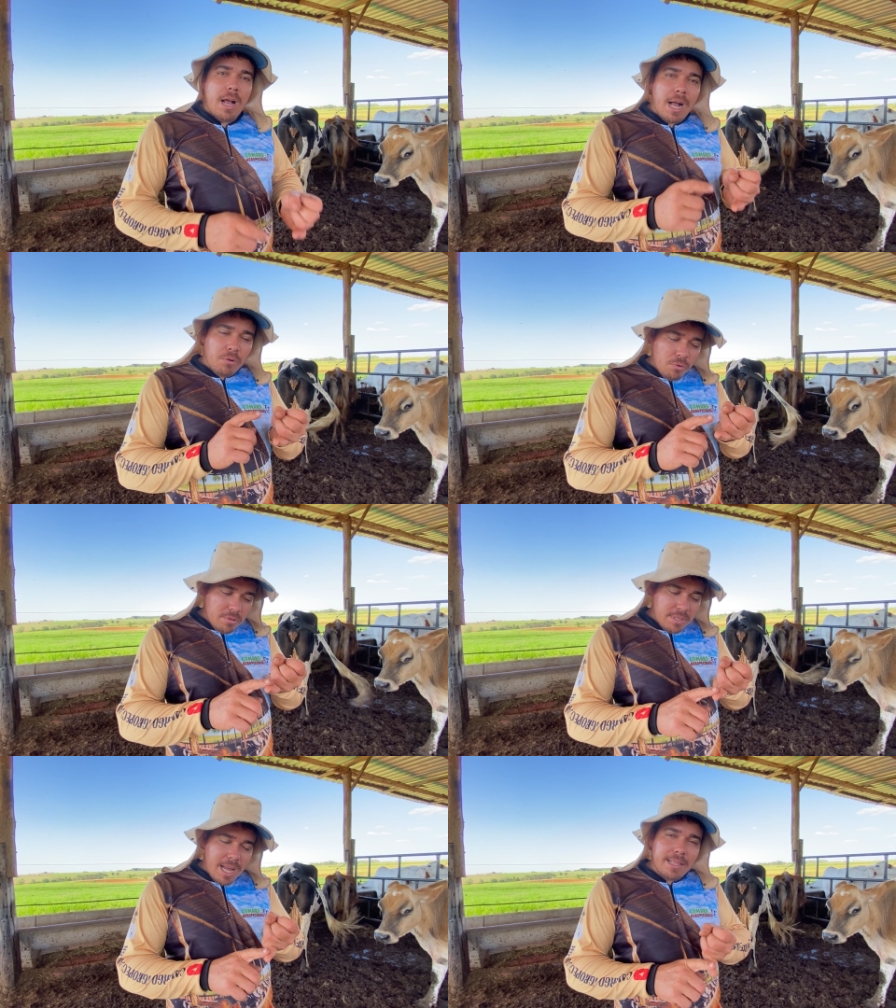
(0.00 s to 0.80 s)
A
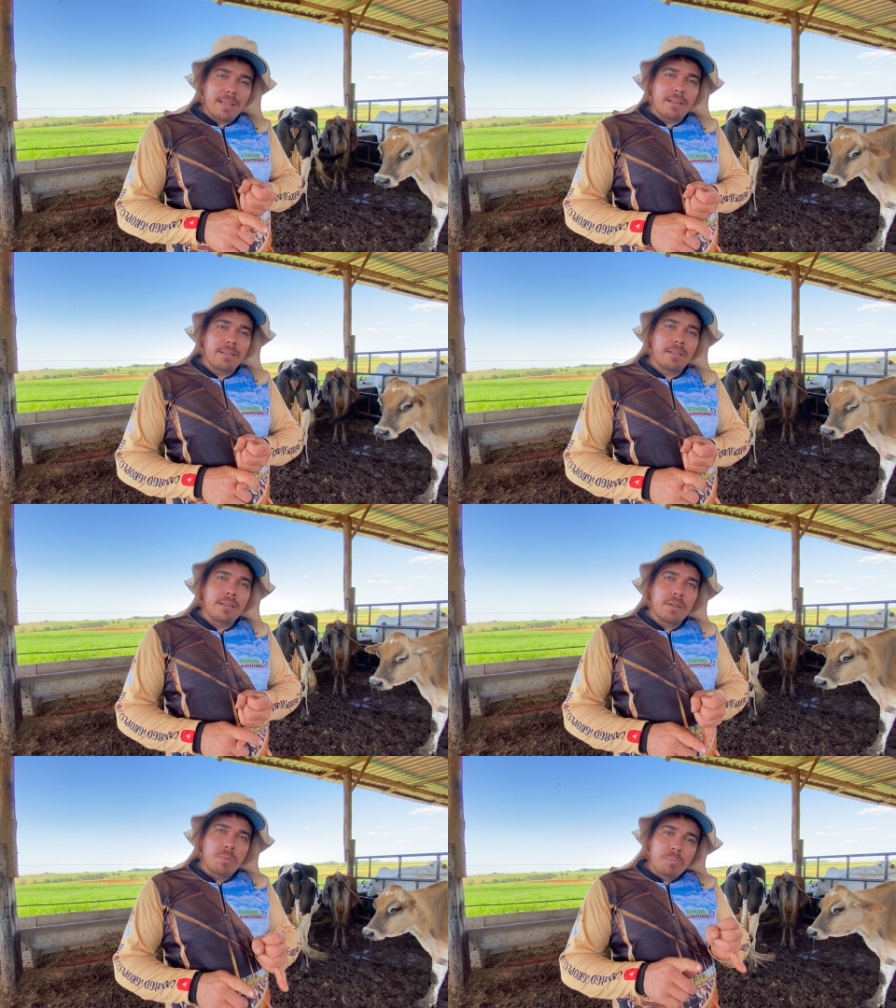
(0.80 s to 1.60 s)
cruzada,
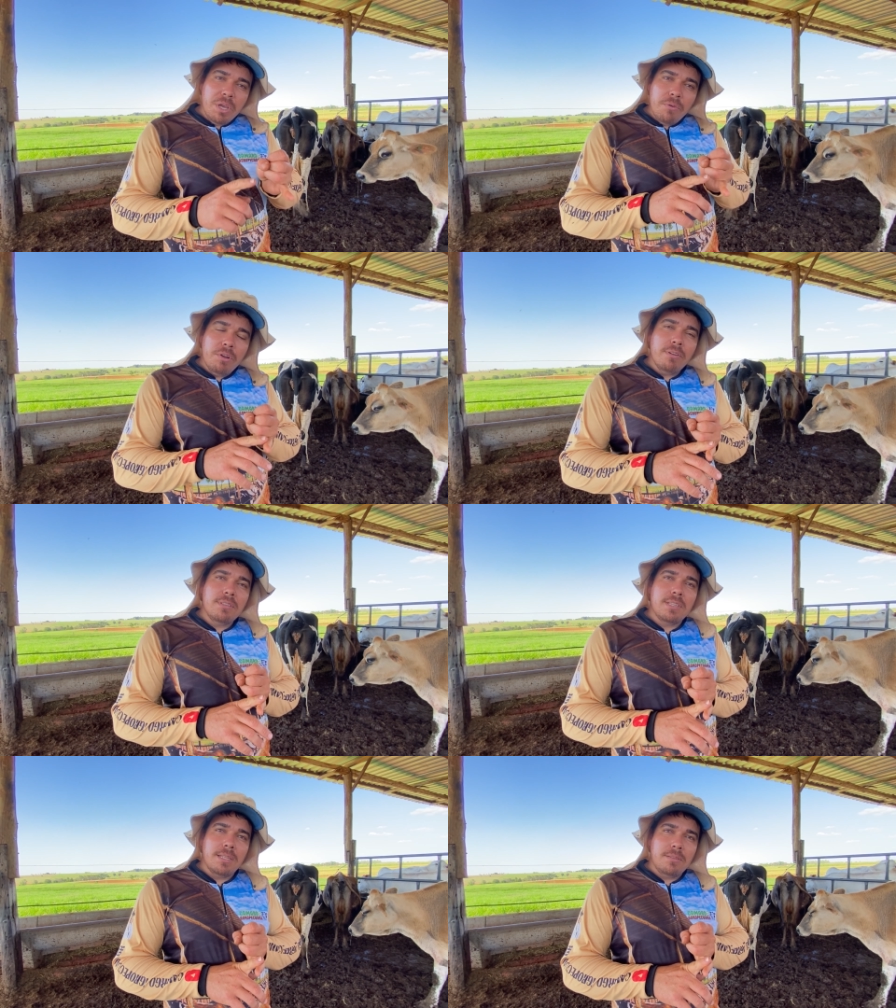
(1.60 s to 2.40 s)
R$
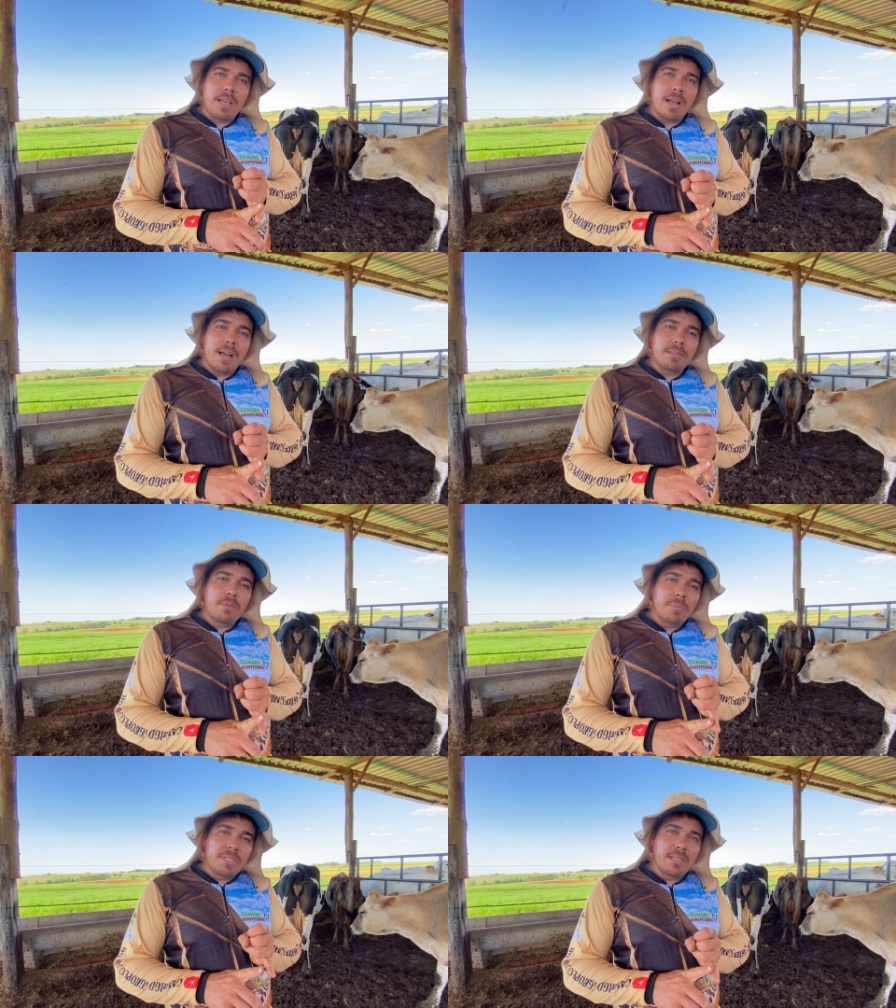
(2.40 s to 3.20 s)
1.800 reais
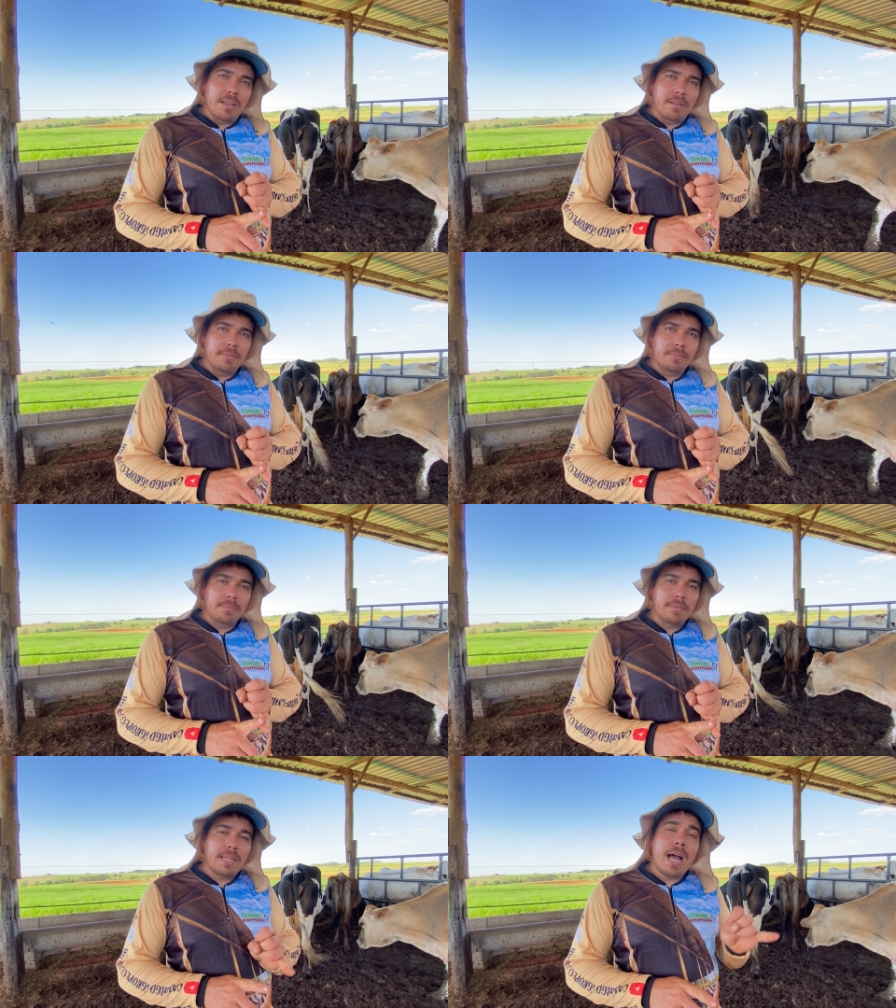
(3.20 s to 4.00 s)
uma bezerra.
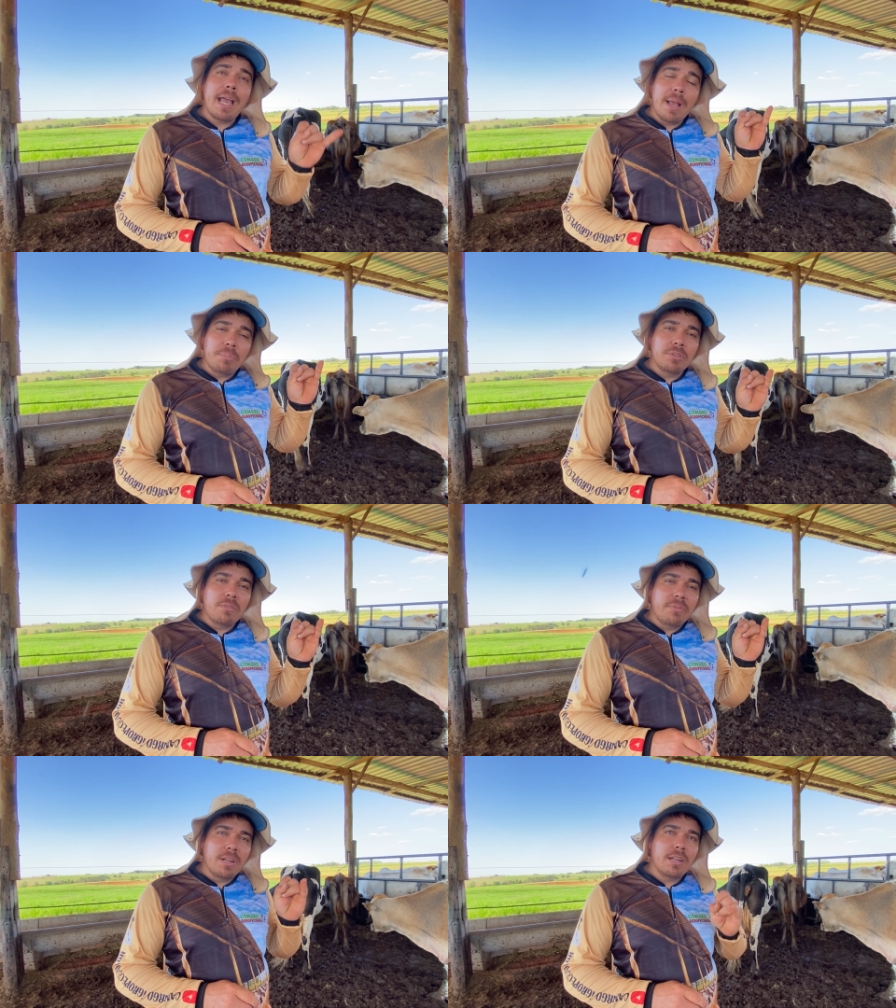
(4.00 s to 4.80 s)
Na época, eu
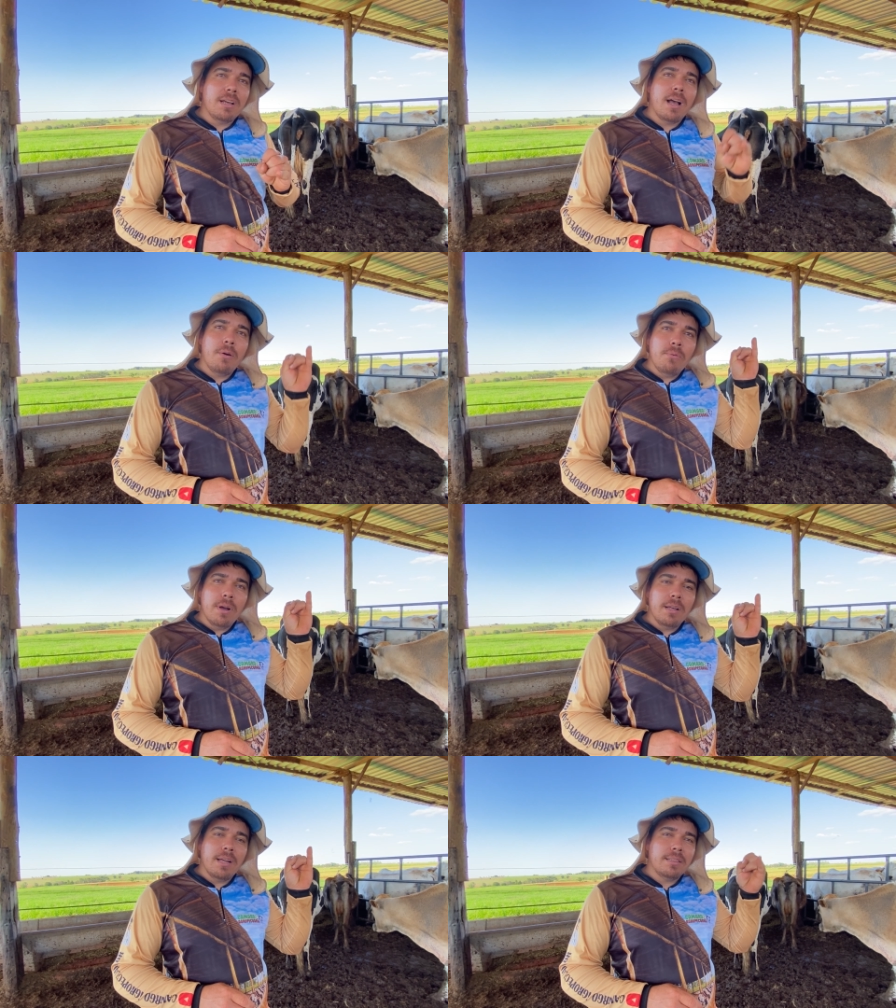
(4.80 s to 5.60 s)
tô falando há um
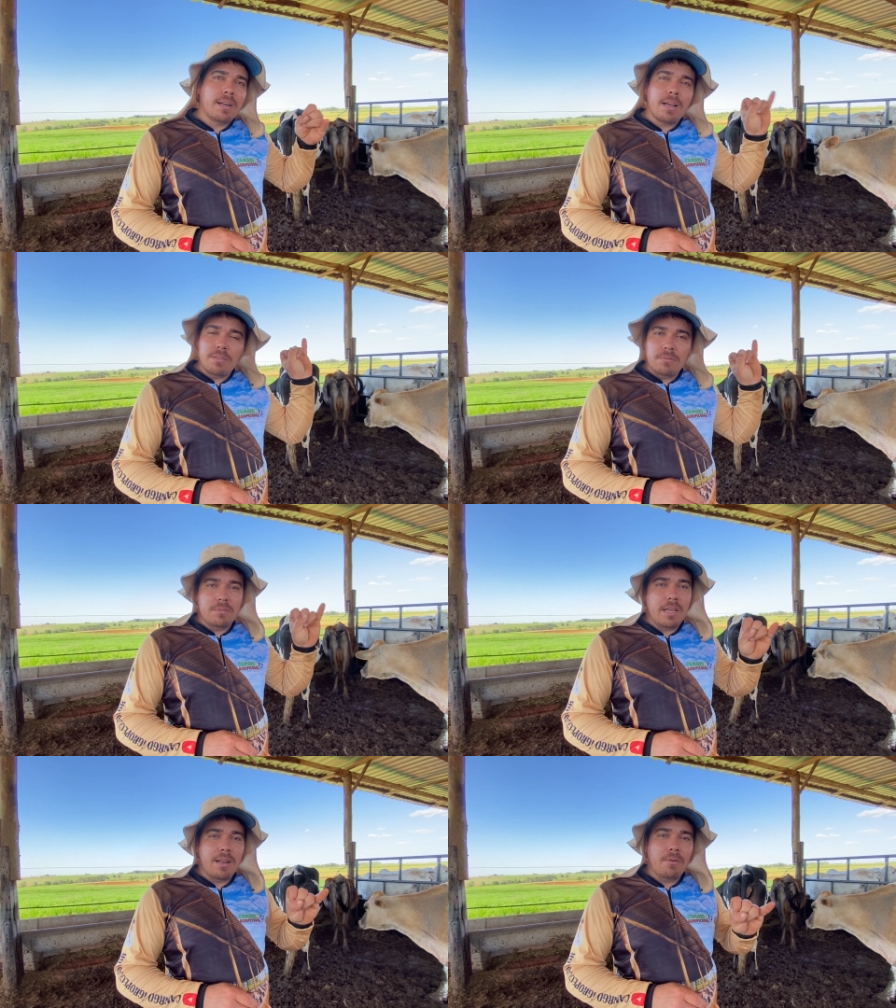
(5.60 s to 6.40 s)
ano atrás, não
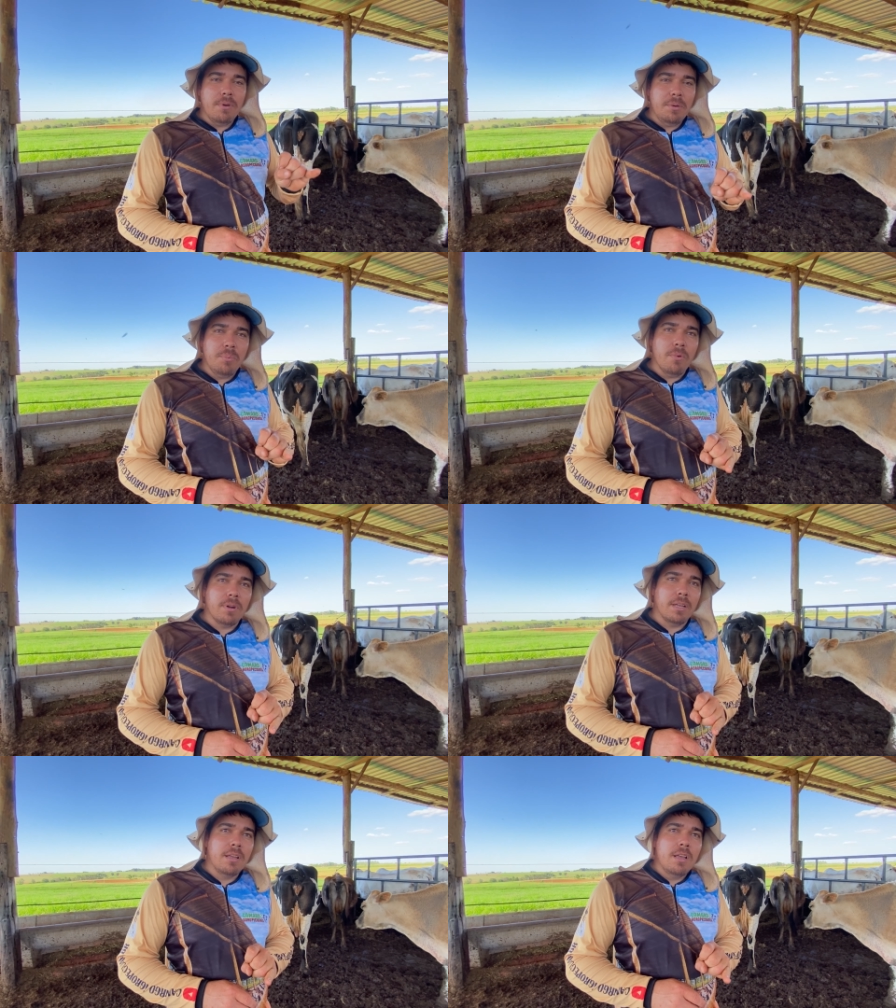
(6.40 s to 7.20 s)
sei lá, um ano e pouco.